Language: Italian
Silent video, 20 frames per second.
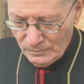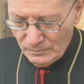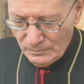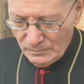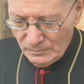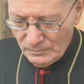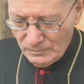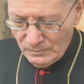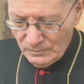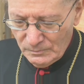
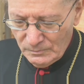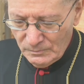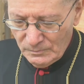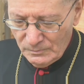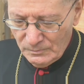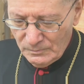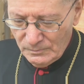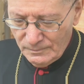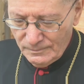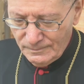delle
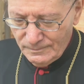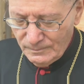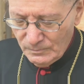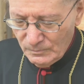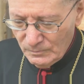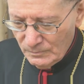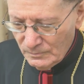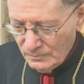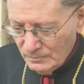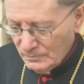suore, della
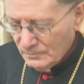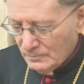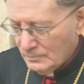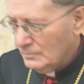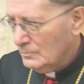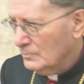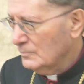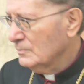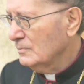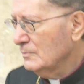presenza delle
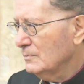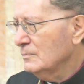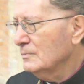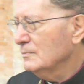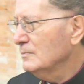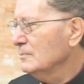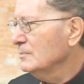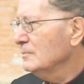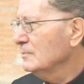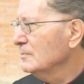suore dello
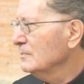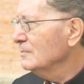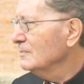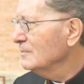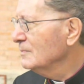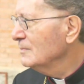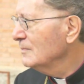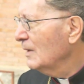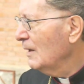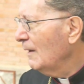Spirito
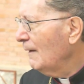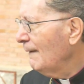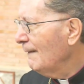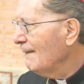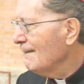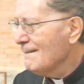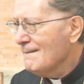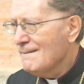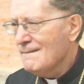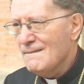Santo qui a
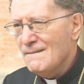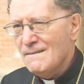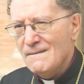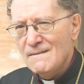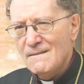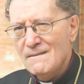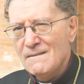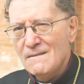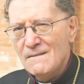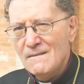Pescina
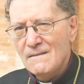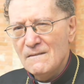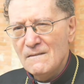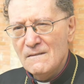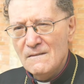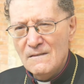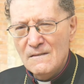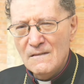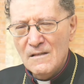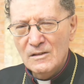e quindi
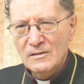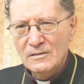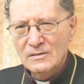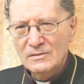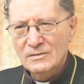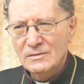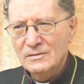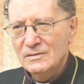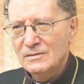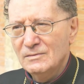nella
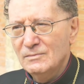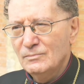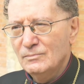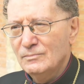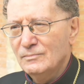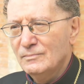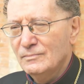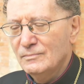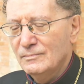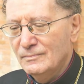diocesi dei
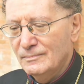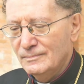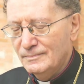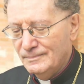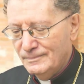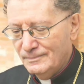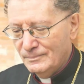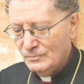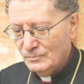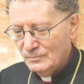Marsi,
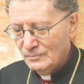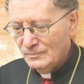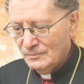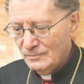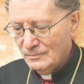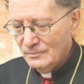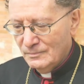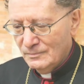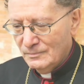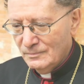cosa
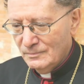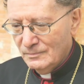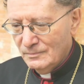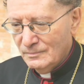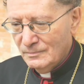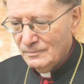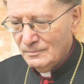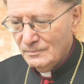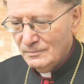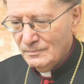senti
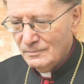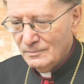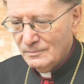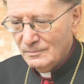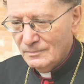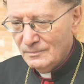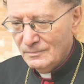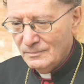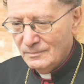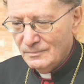di
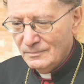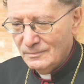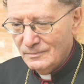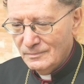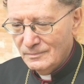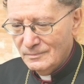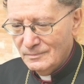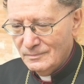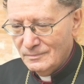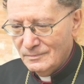augurare
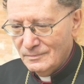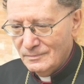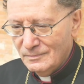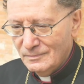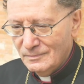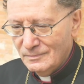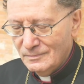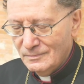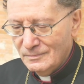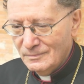loro?
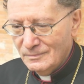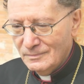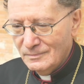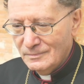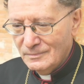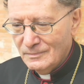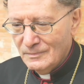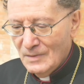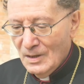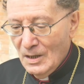
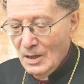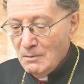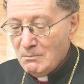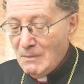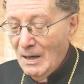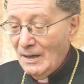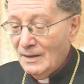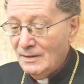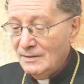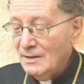
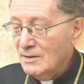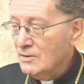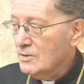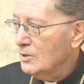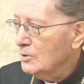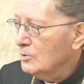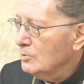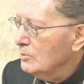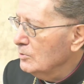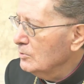Ma
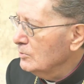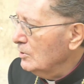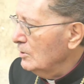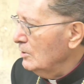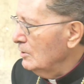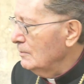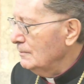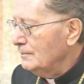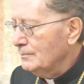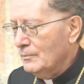
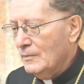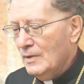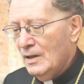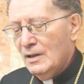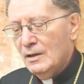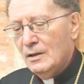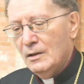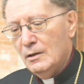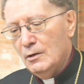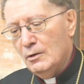innanzitutto
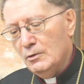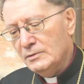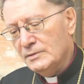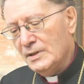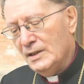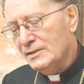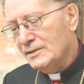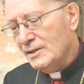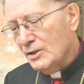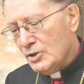
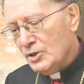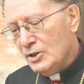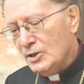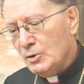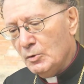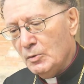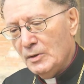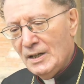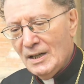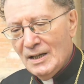
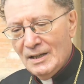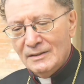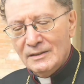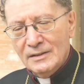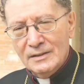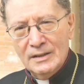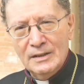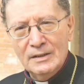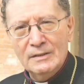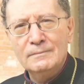85
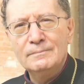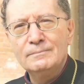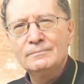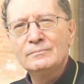anni